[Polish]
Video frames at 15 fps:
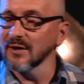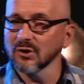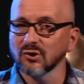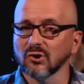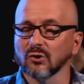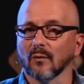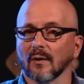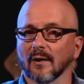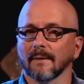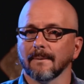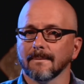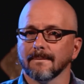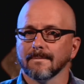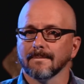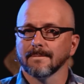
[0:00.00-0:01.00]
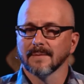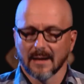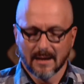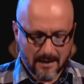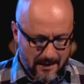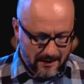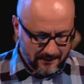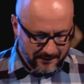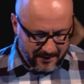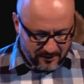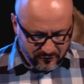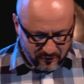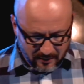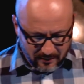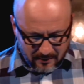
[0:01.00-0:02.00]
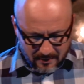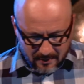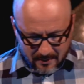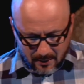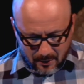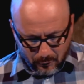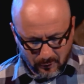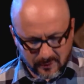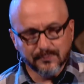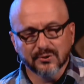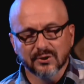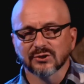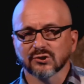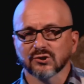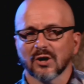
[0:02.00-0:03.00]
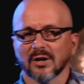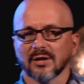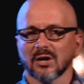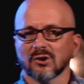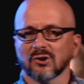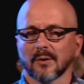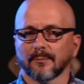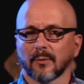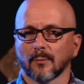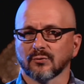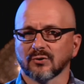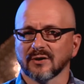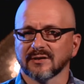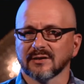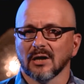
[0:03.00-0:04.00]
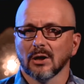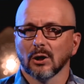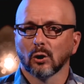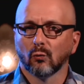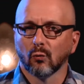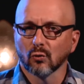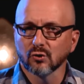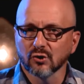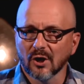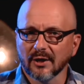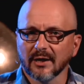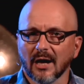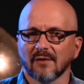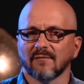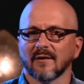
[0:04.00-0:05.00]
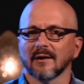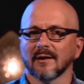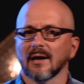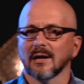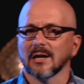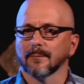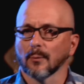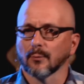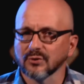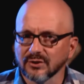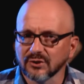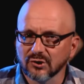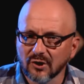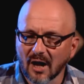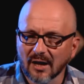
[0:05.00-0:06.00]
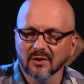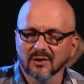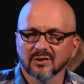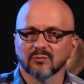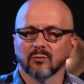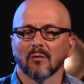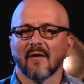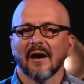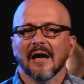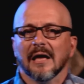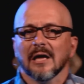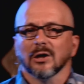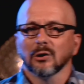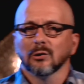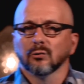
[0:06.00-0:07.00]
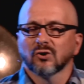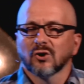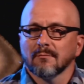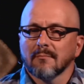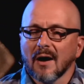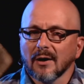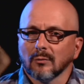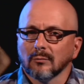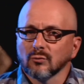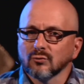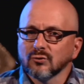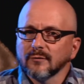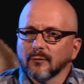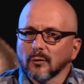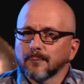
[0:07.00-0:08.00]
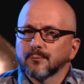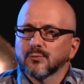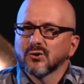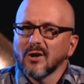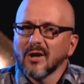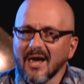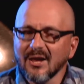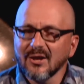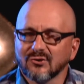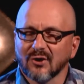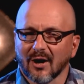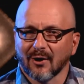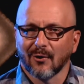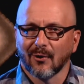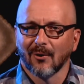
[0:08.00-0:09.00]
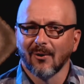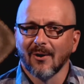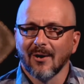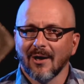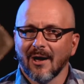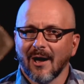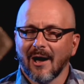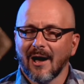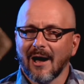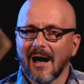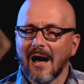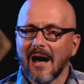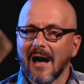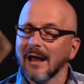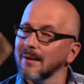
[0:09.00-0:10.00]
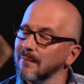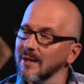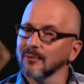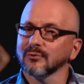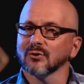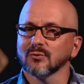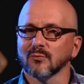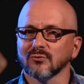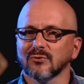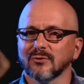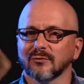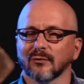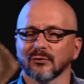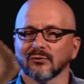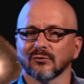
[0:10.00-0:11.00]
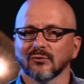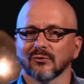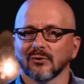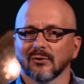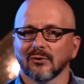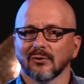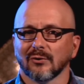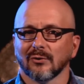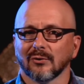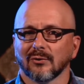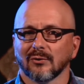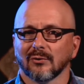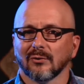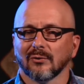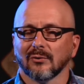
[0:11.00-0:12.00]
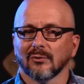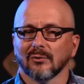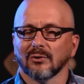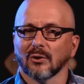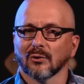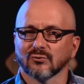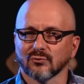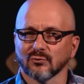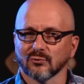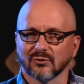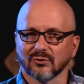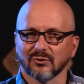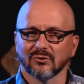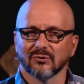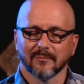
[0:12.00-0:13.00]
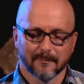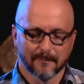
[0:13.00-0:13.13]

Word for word: siłę, ale raczej rozprzestrzenia się poprzez głoszenie Ewangelii, poprzez sianie słowa i ludzie mają możliwość przyjęcia go, ale mają też możliwość je odrzucić.